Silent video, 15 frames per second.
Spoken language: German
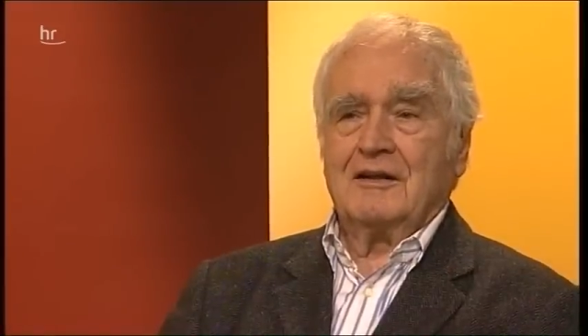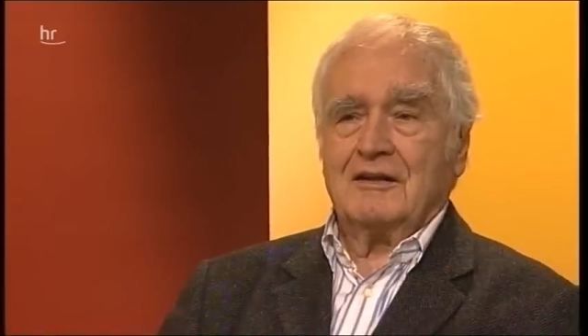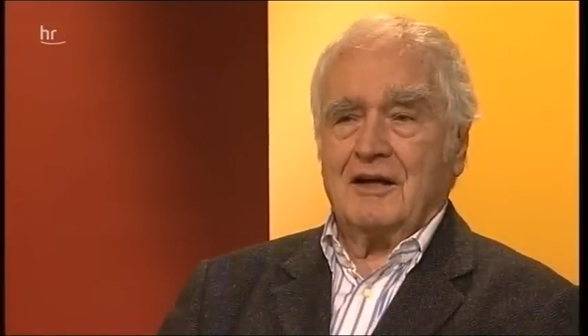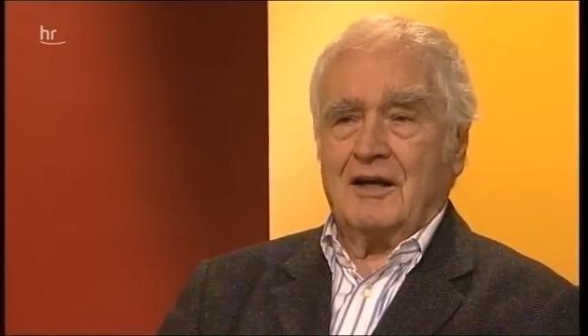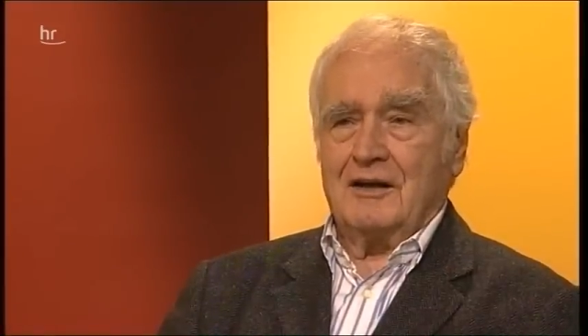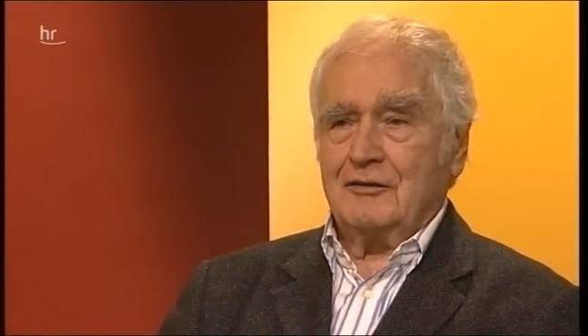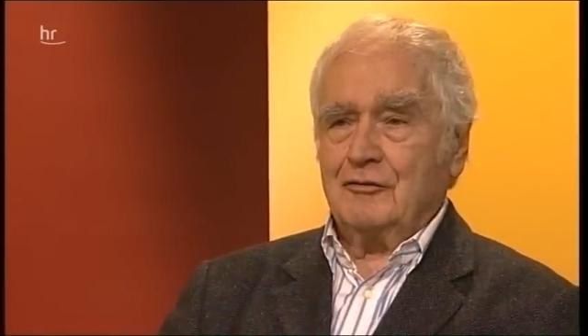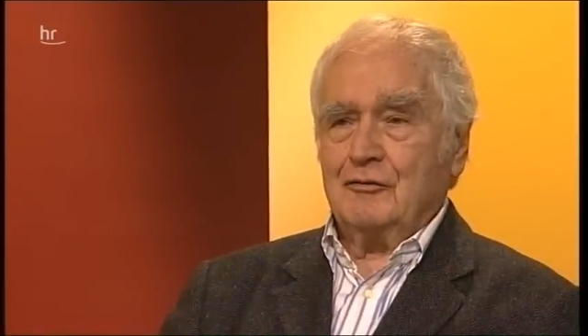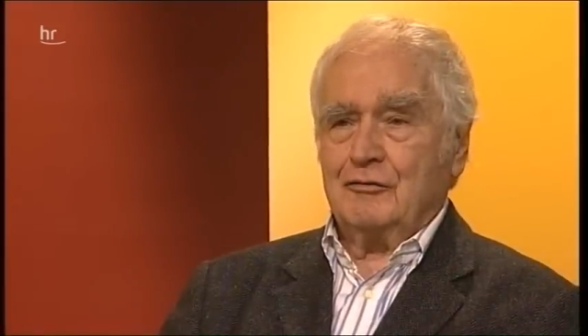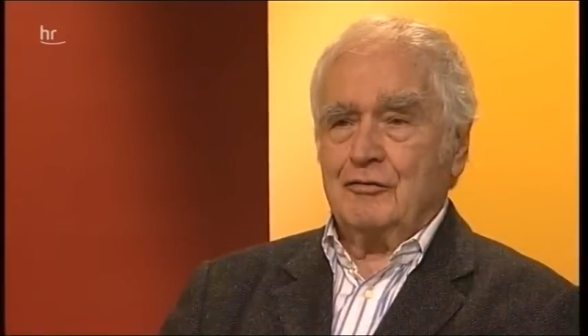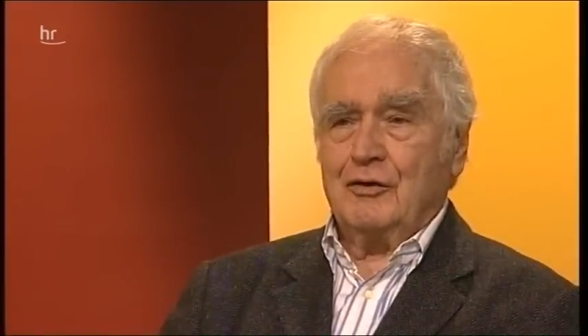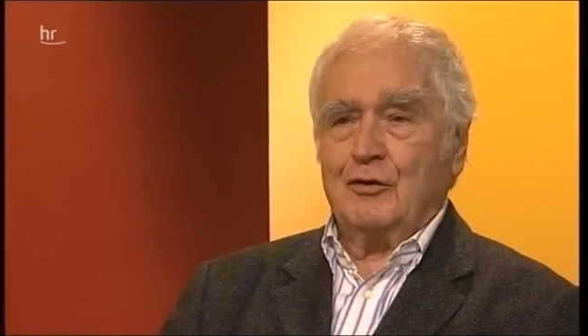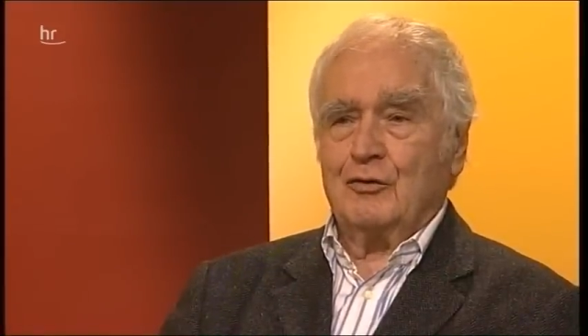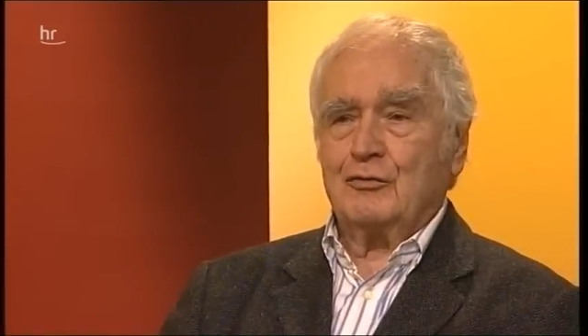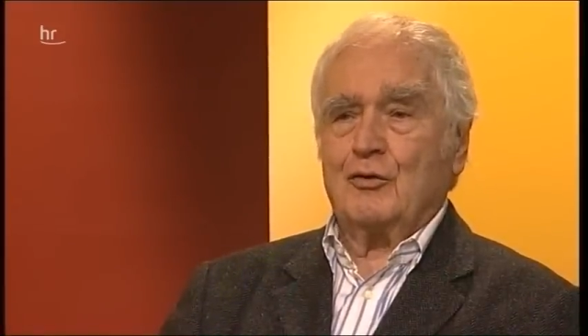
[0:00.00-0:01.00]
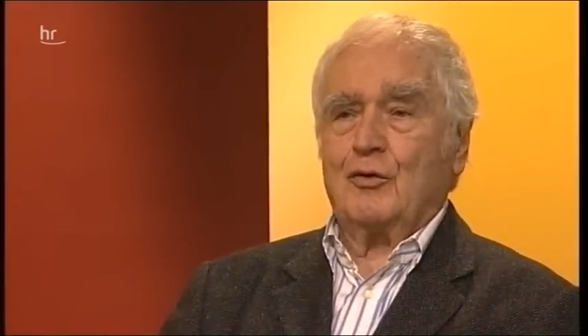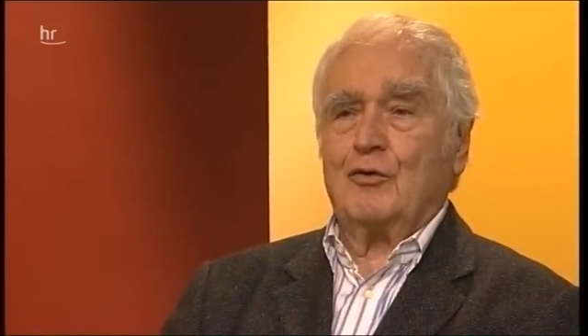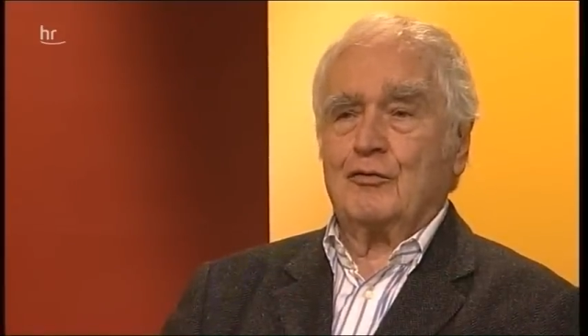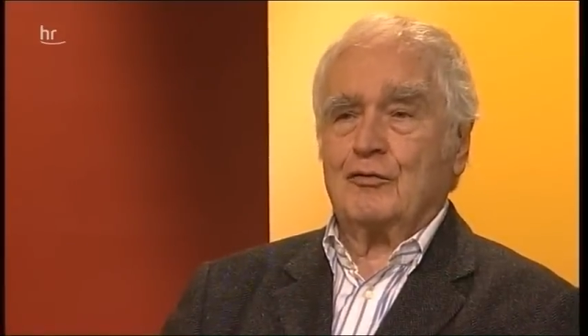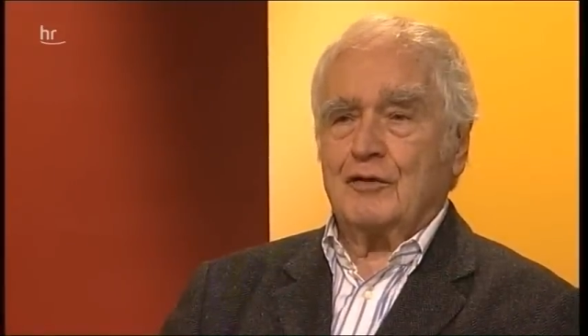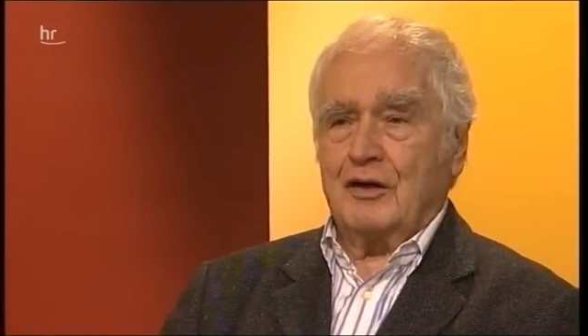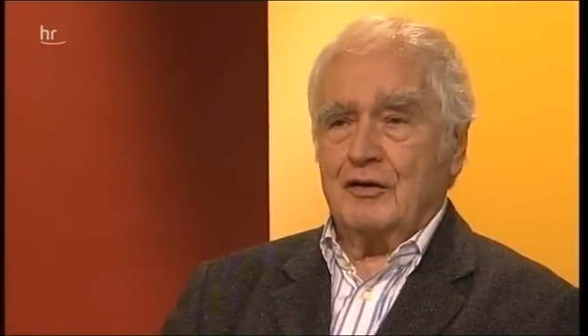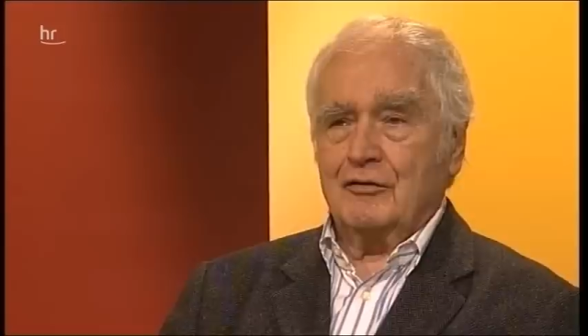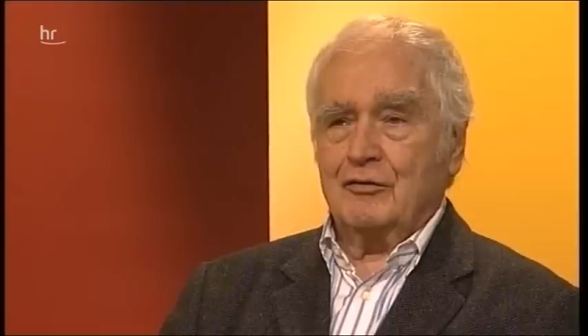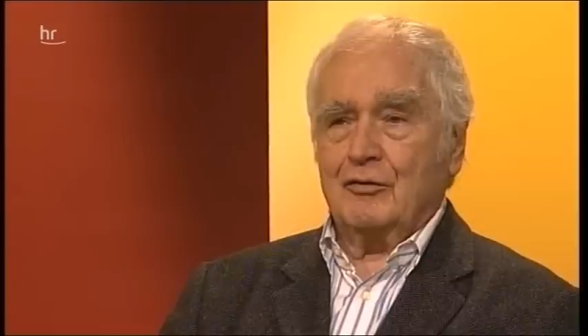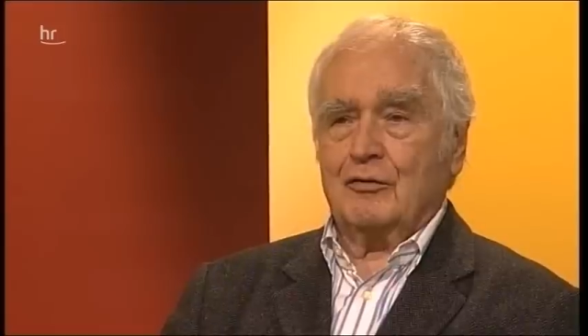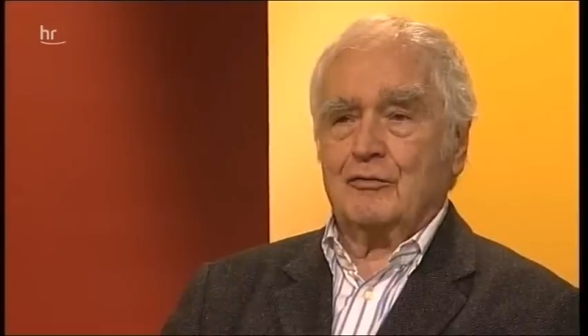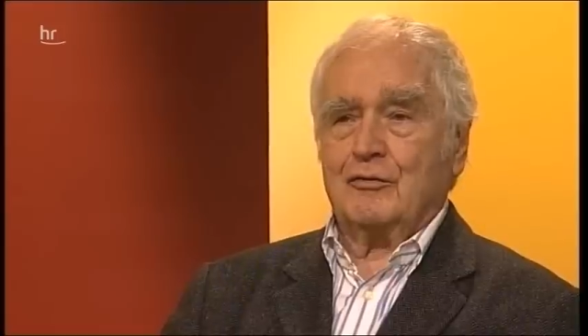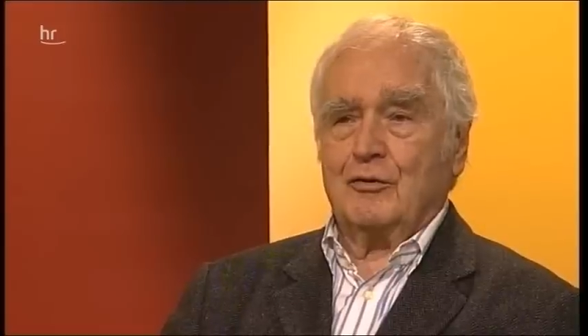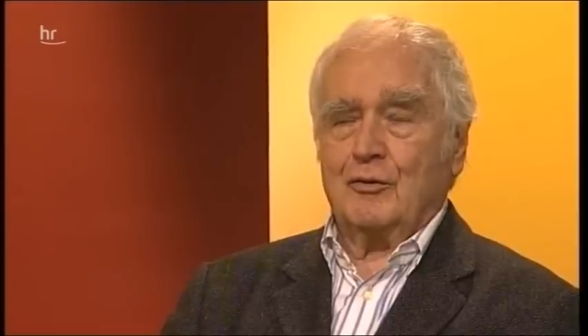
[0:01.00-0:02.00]
kein Philosoph, kein
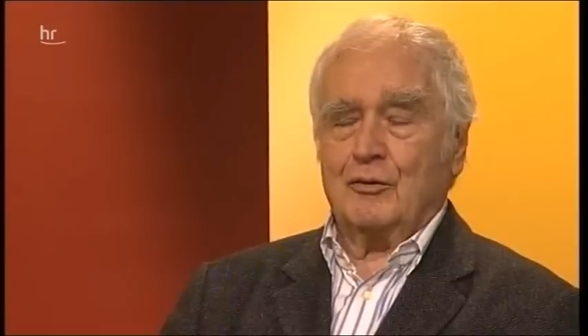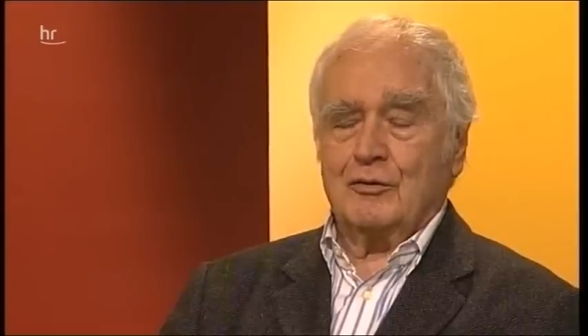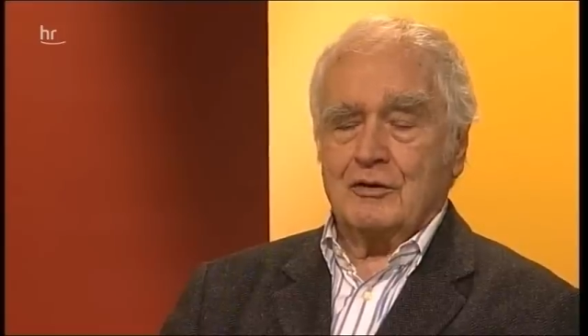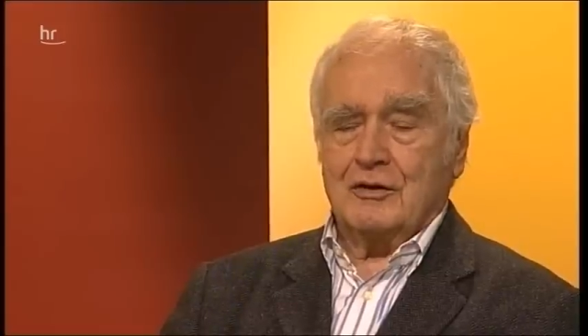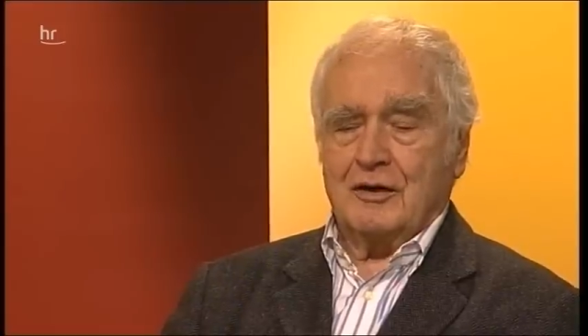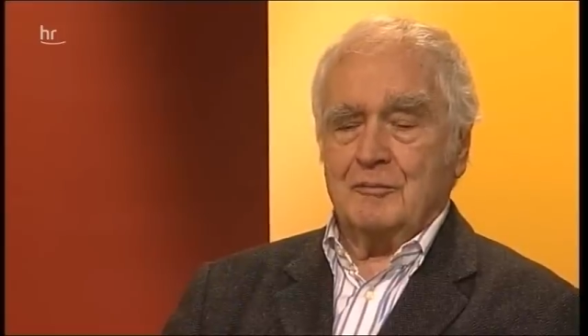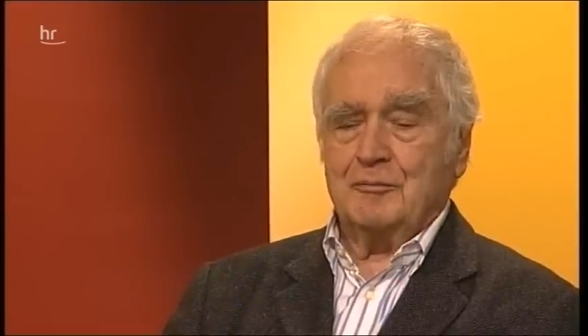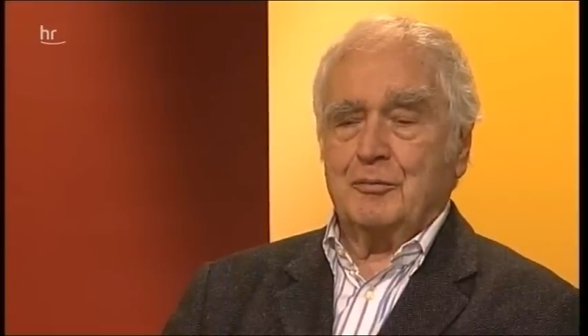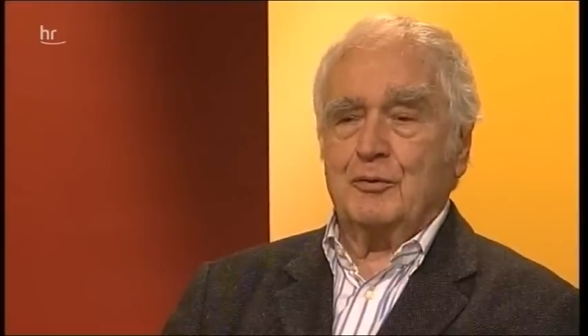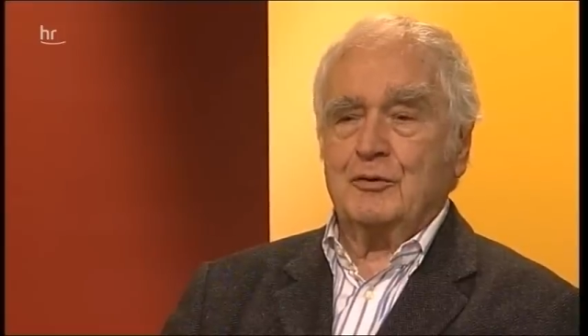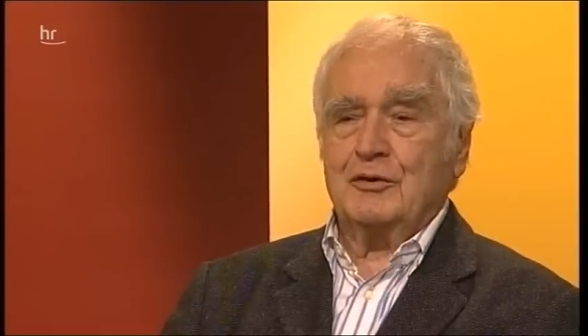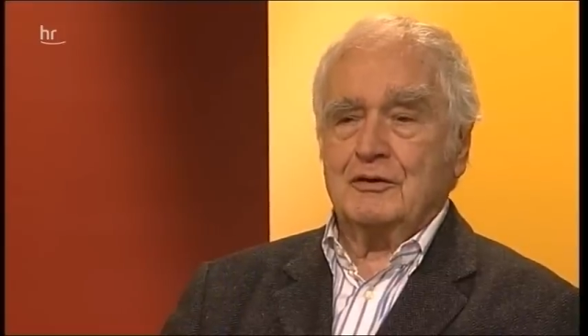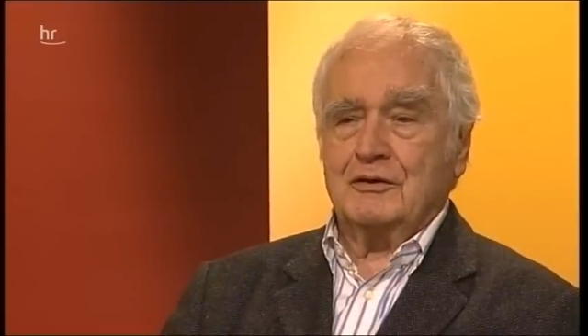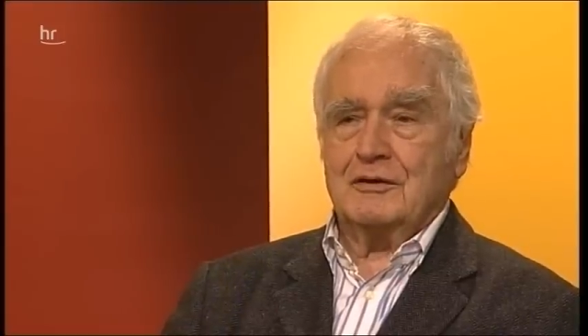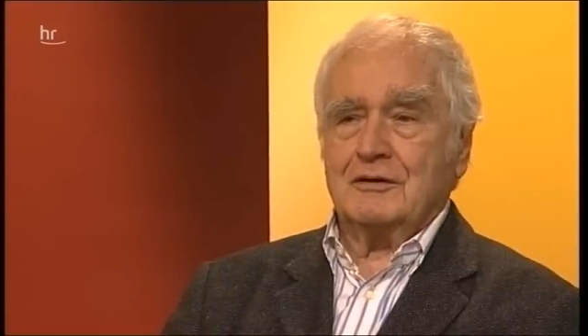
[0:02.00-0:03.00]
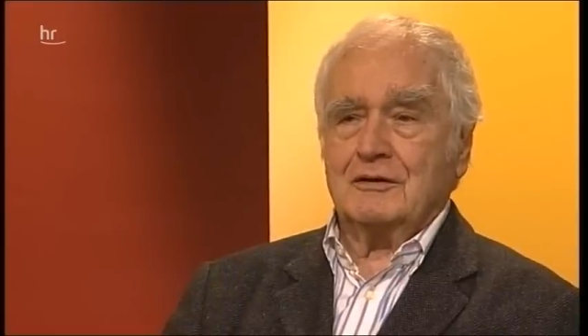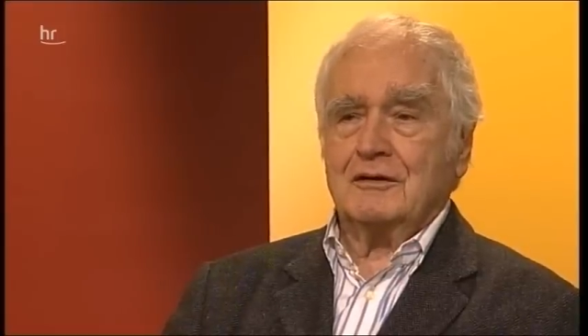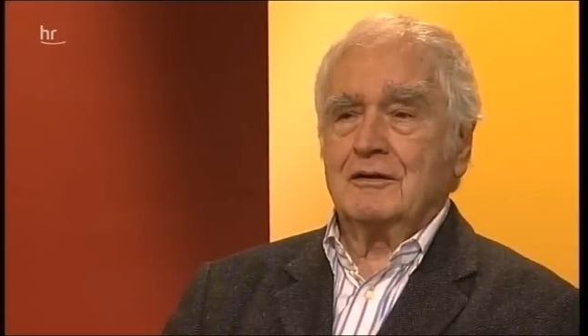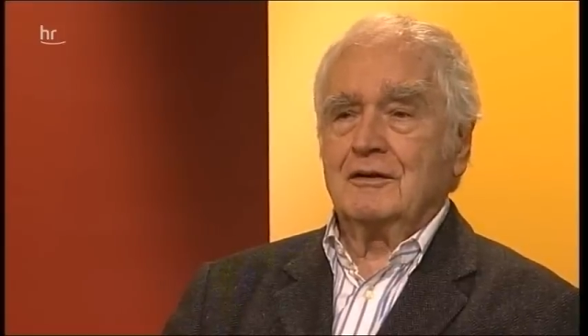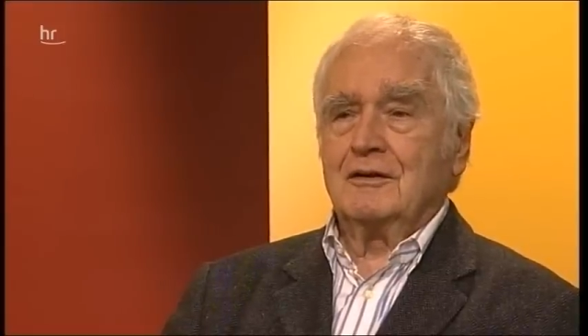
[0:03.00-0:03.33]
Soziologe, kein Politiker,